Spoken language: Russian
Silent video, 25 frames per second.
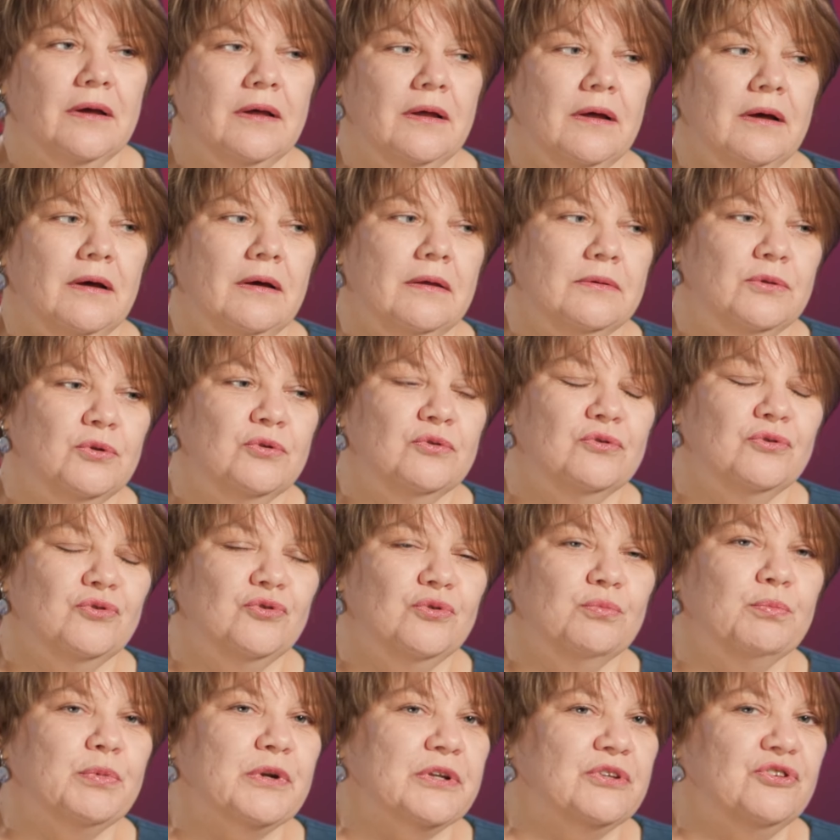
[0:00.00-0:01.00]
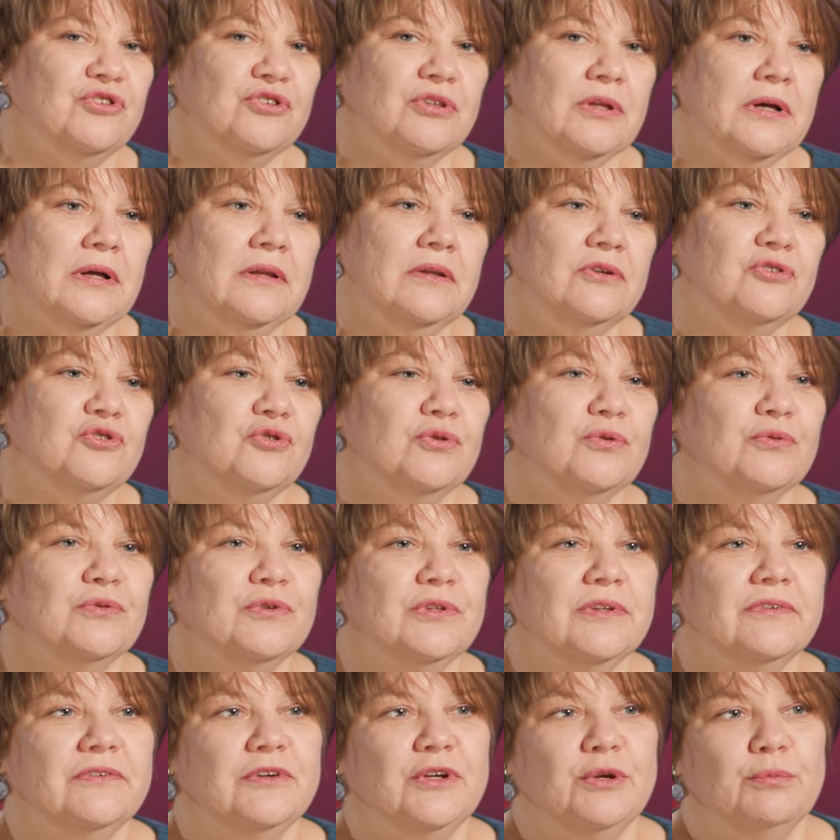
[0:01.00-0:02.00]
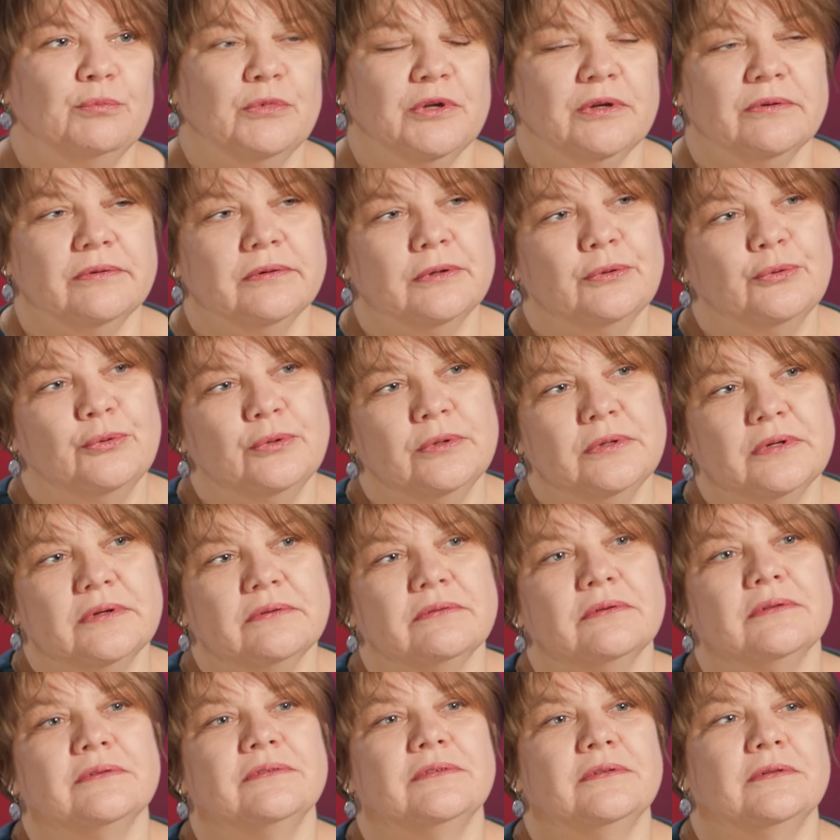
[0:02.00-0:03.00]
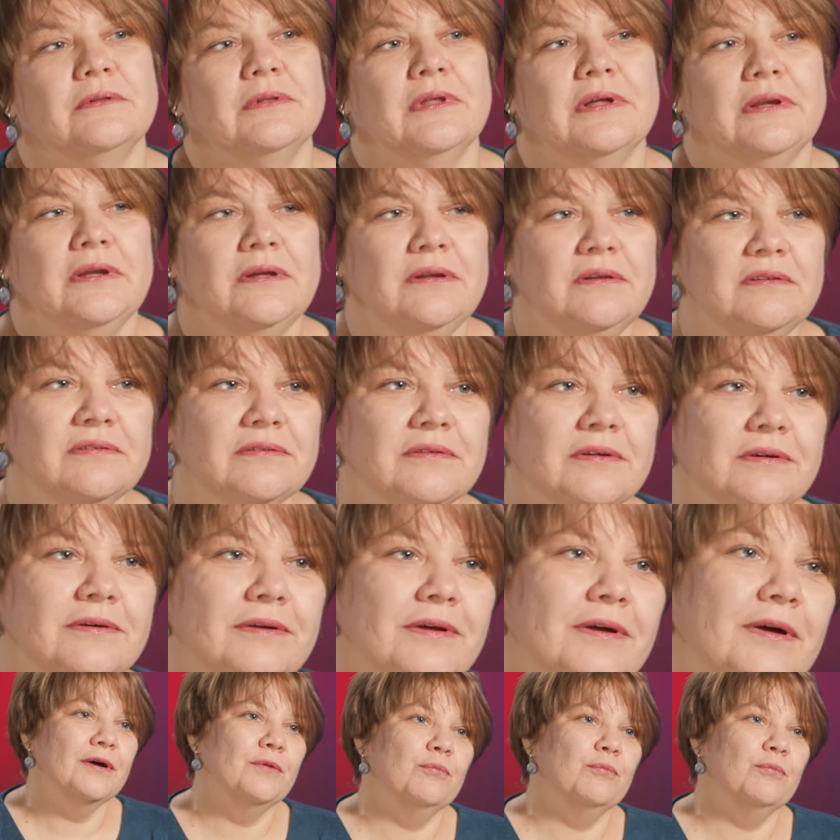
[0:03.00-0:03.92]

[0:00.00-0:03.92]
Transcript: а, то есть уже прочитала, что в это время эвакуировался Норильск,